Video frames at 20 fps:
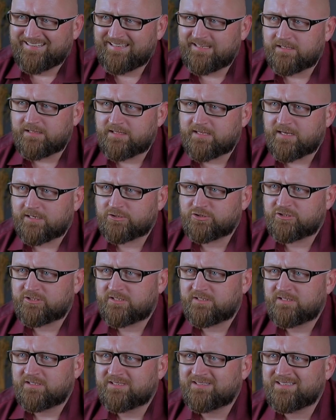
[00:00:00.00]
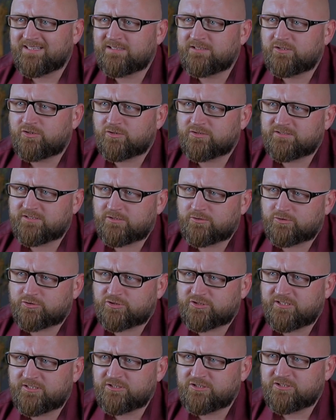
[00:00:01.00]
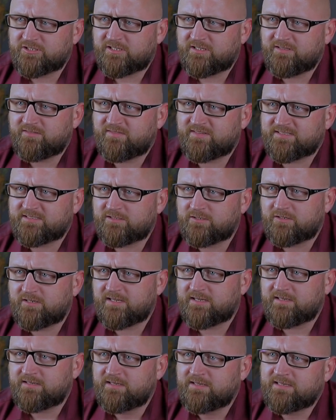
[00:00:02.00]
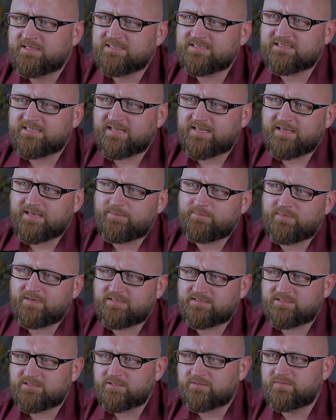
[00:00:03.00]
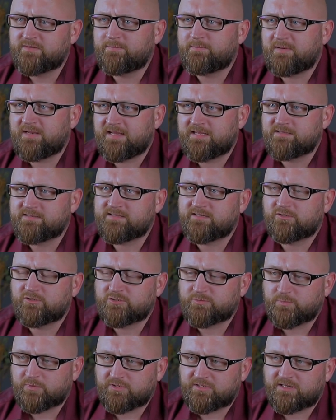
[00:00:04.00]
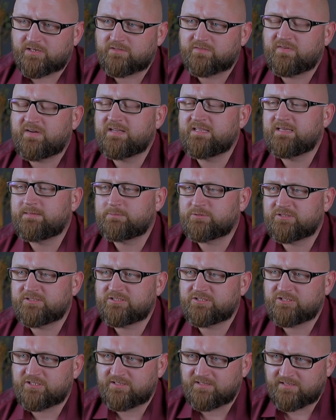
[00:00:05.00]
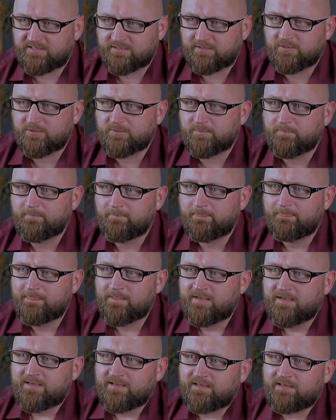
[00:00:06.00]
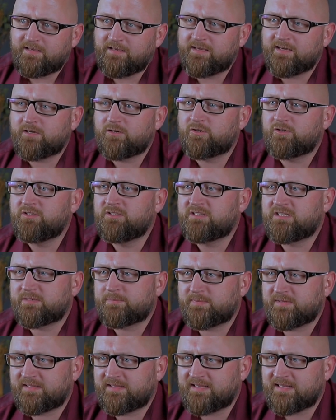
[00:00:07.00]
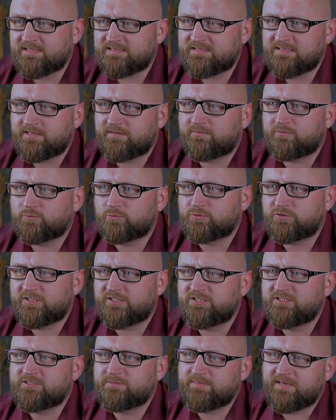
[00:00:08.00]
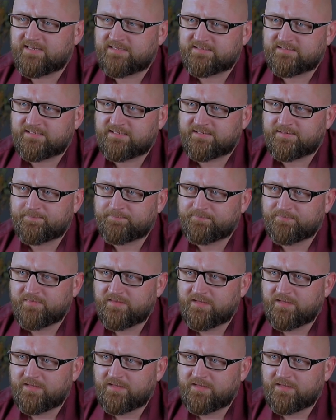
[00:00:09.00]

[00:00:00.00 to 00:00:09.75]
Jednakże na drodze do szczęścia inwestora staje miejscowy plan zagospodarowania przestrzennego i jego interpretacja w Urzędzie Miasta.